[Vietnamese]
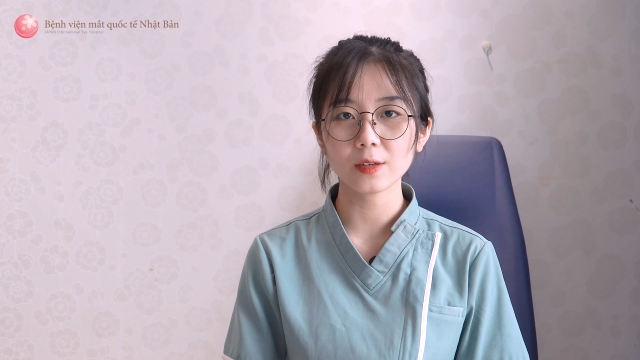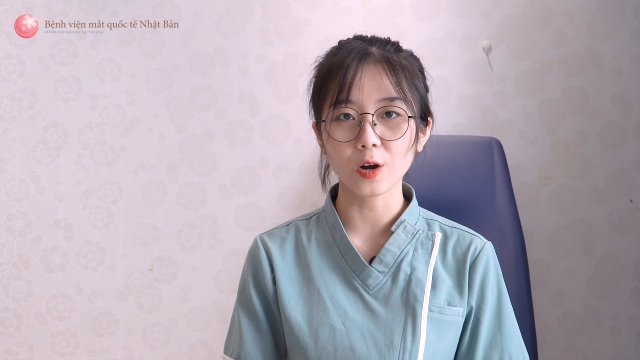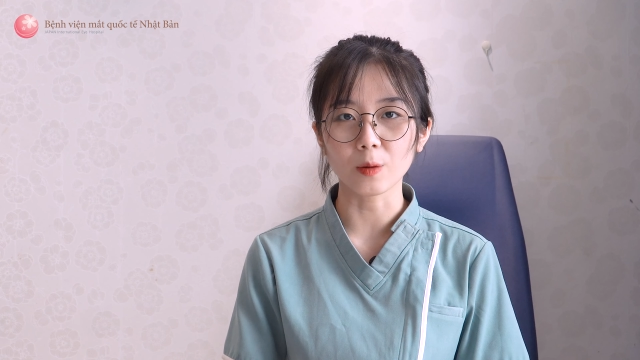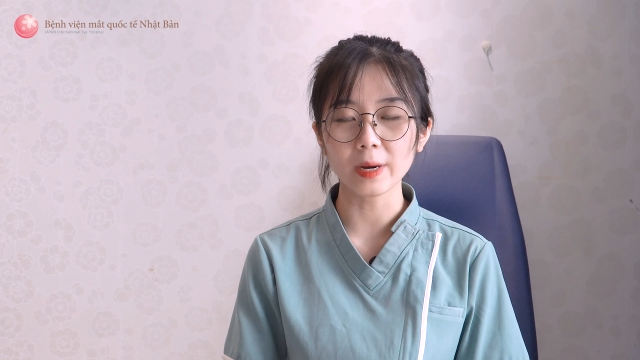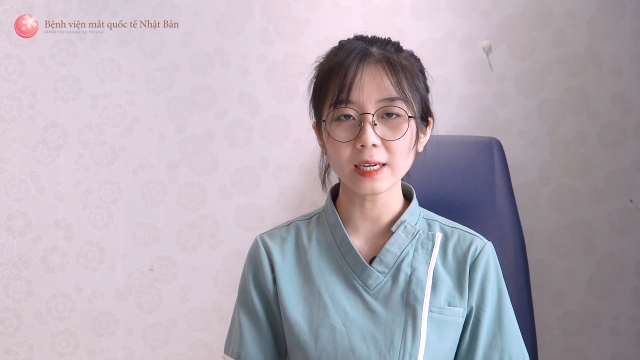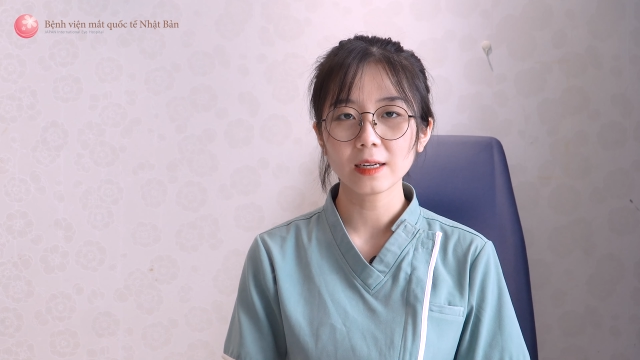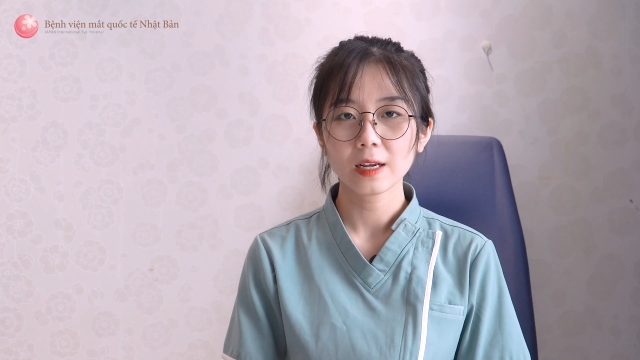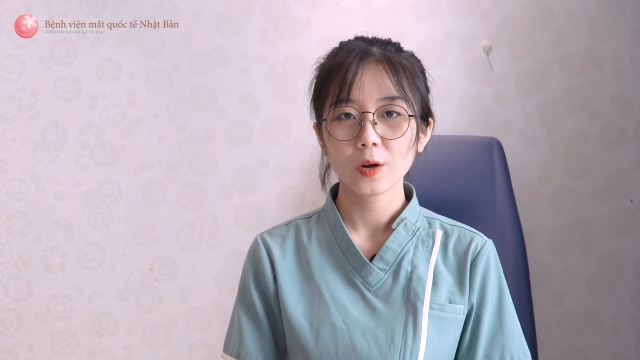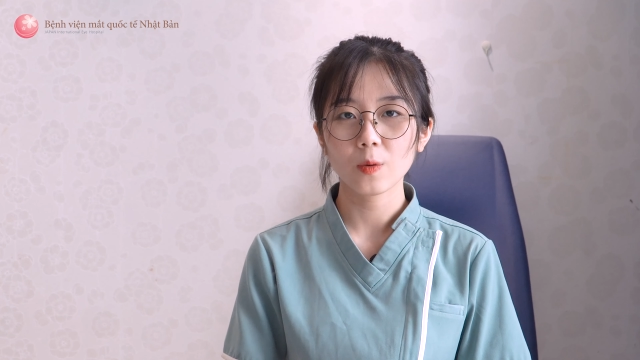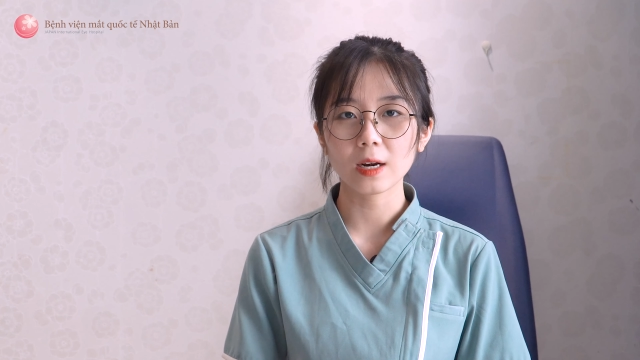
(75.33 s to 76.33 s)
đỏ mắt
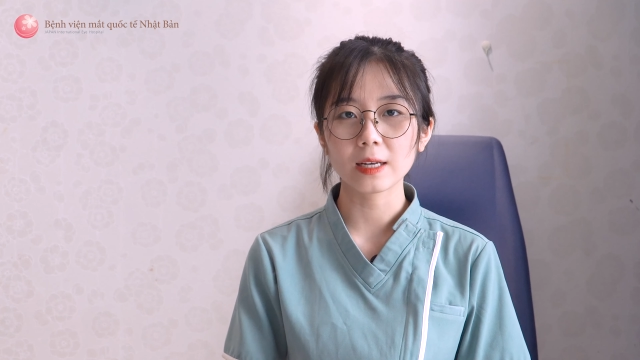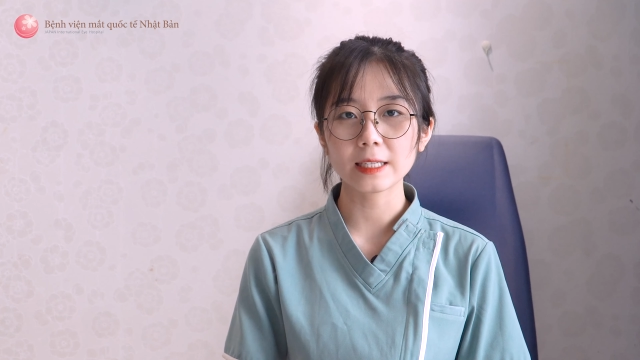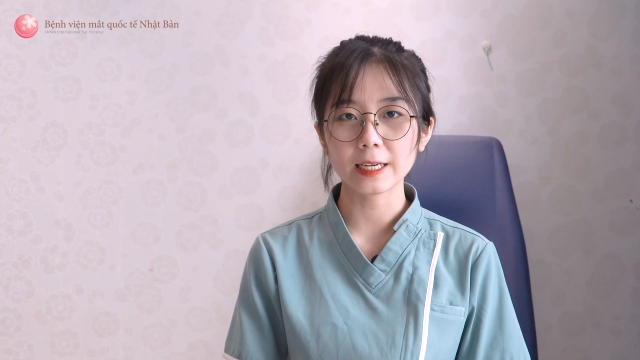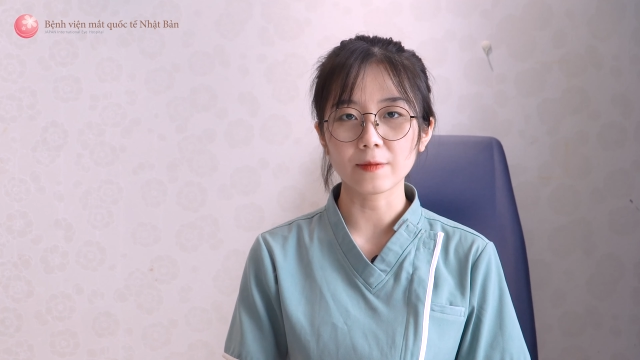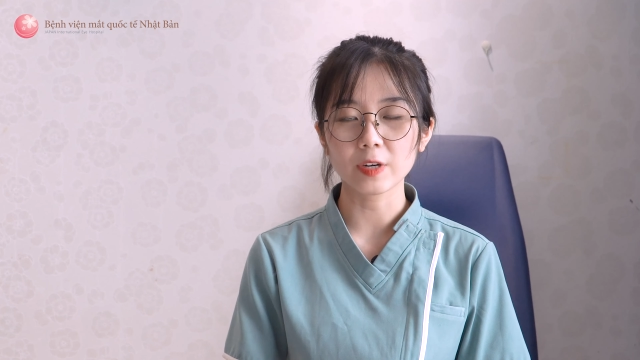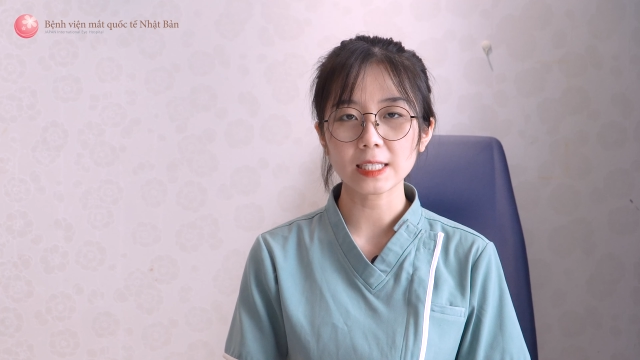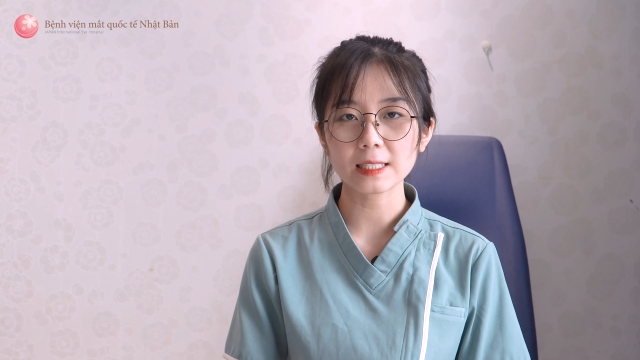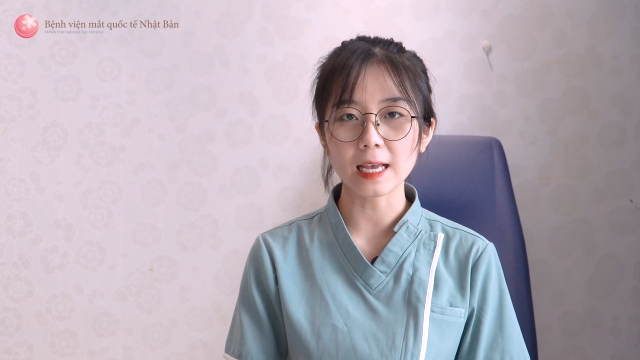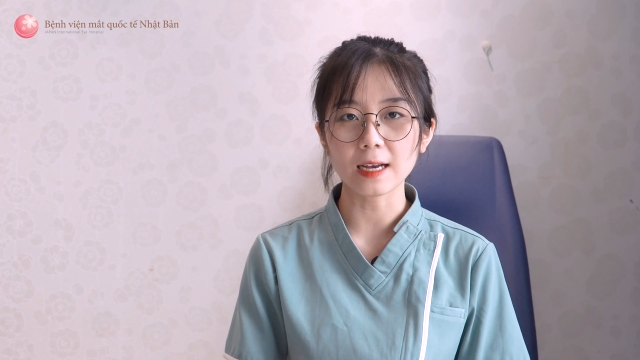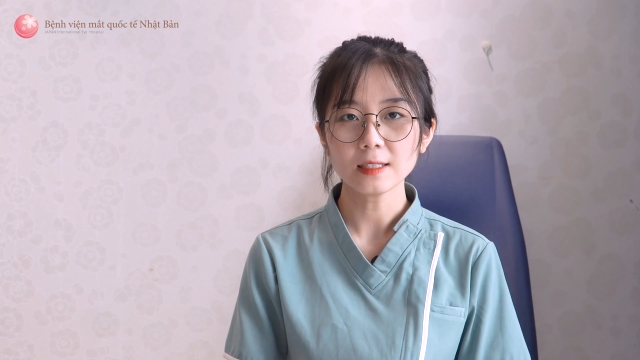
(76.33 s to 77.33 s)
hoặc là nhạy cảm với ánh
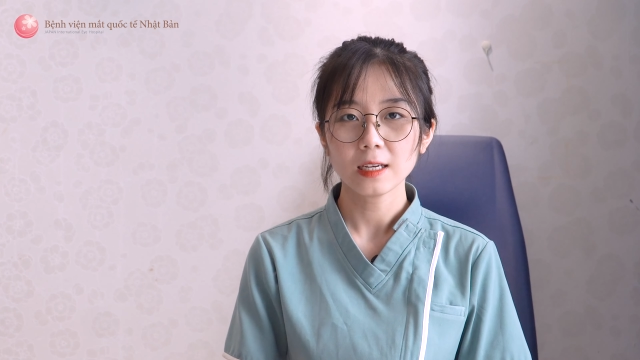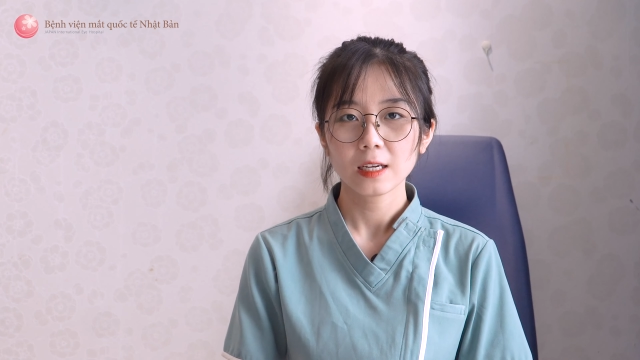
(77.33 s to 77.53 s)
sáng.